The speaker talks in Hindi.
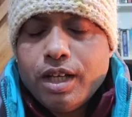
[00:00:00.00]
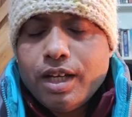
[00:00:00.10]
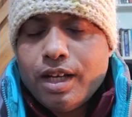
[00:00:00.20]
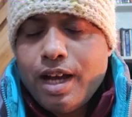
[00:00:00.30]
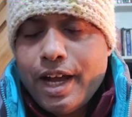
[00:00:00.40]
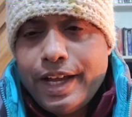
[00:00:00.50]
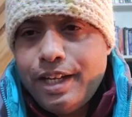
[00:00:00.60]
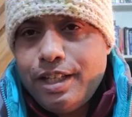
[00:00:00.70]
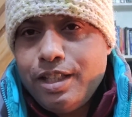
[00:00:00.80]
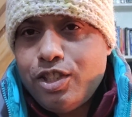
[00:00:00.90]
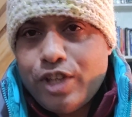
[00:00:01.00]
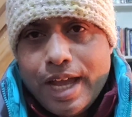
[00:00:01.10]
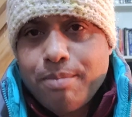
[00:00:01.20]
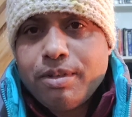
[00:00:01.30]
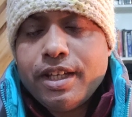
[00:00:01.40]
आईआईटी uh,
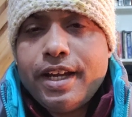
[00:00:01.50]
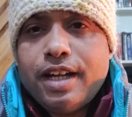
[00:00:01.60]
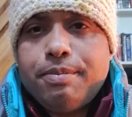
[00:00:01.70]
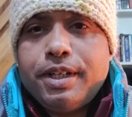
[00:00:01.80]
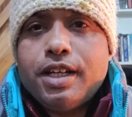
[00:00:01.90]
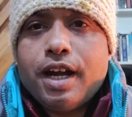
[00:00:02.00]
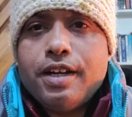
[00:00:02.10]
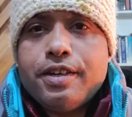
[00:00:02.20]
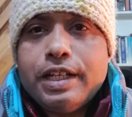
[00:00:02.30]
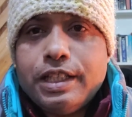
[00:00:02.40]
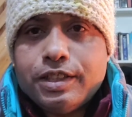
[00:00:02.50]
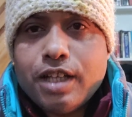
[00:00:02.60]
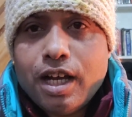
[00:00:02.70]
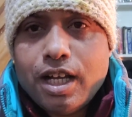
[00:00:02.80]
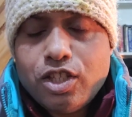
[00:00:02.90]
जैम के एडमिट कार्ड रिलीज
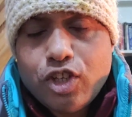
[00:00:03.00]
का